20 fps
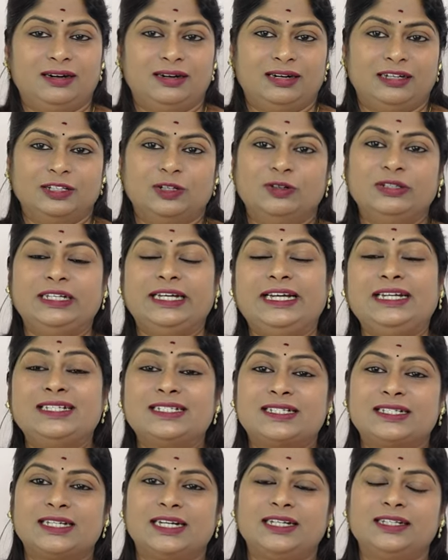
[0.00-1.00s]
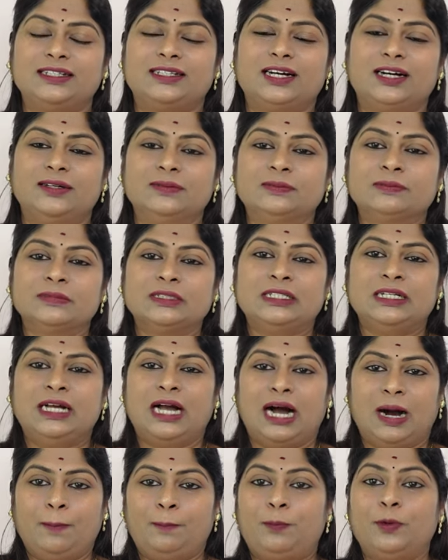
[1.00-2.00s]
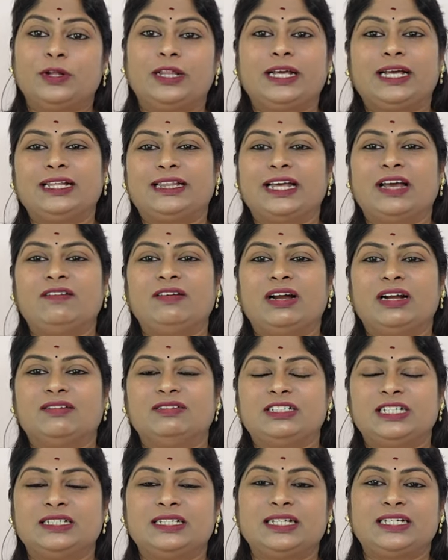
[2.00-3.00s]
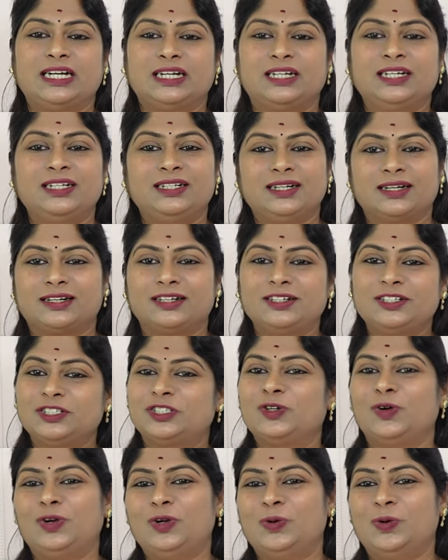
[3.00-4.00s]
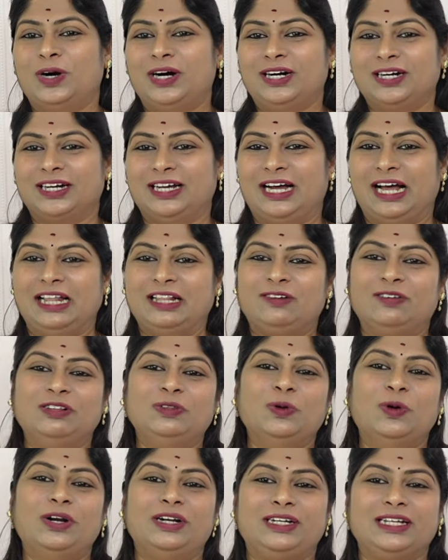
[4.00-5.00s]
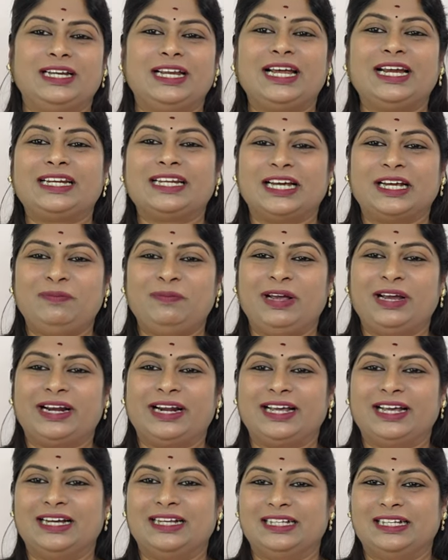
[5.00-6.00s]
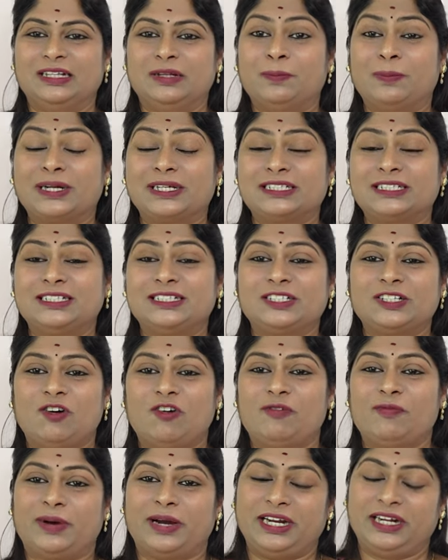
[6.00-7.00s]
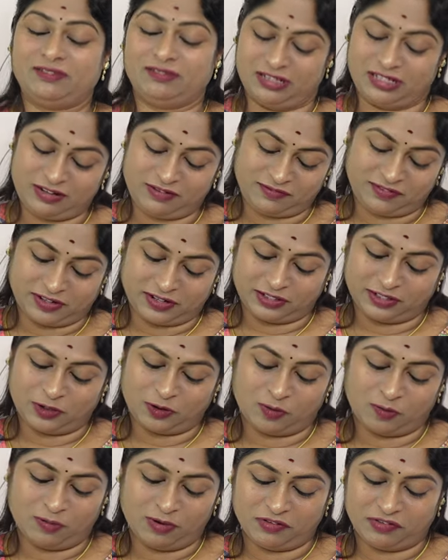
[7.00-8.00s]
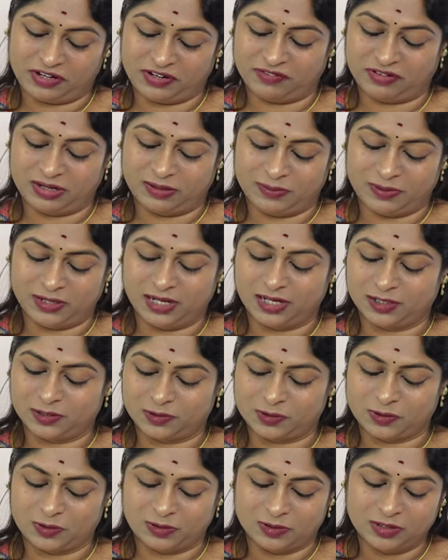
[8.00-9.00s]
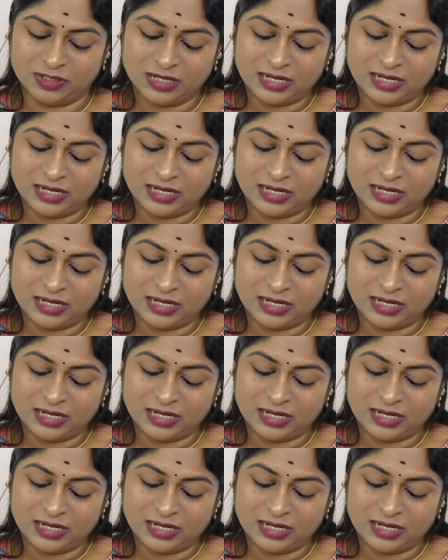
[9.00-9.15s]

அதாவது இன்ஸ்டண்ட்டாக அப்போதைக்கு தேவையான விஷயத்த டக்கு டக்குன்னு சொல்லுவாங்க அதுக்கு வந்து ஒரு டிலே டைமே கிடையாது அந்த ப்ரெசன்ஸ் ஆஃப் மைண்ட் வந்து இவங்க கிட்ட ரொம்ப ஃபேவரபுளா இருக்கும்